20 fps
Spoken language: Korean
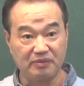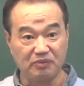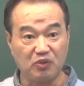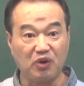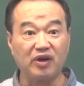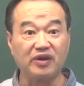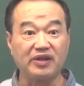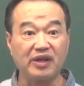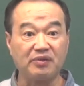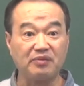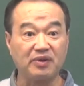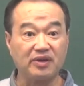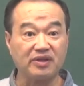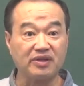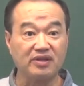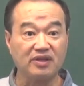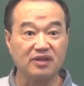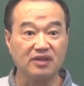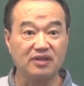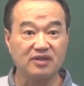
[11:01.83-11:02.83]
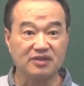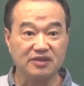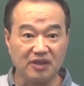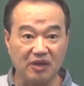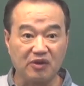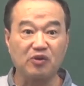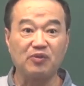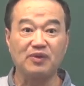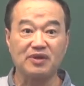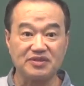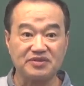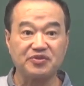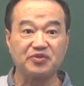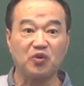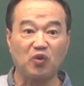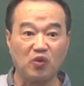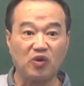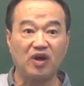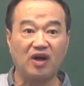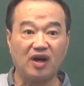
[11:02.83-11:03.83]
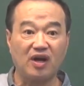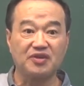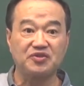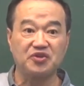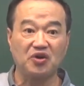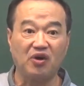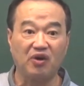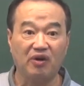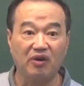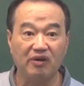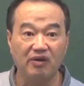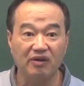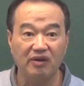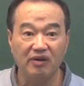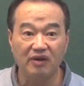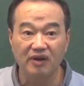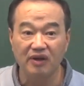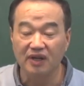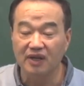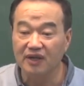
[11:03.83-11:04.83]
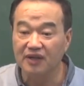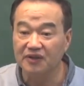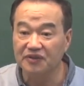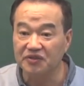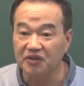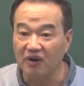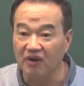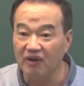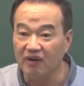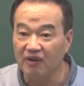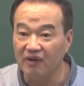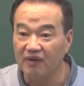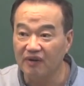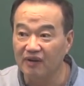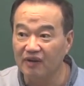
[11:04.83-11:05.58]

뭐가 되면 그대로만 있으면 올라가죠. 그렇죠?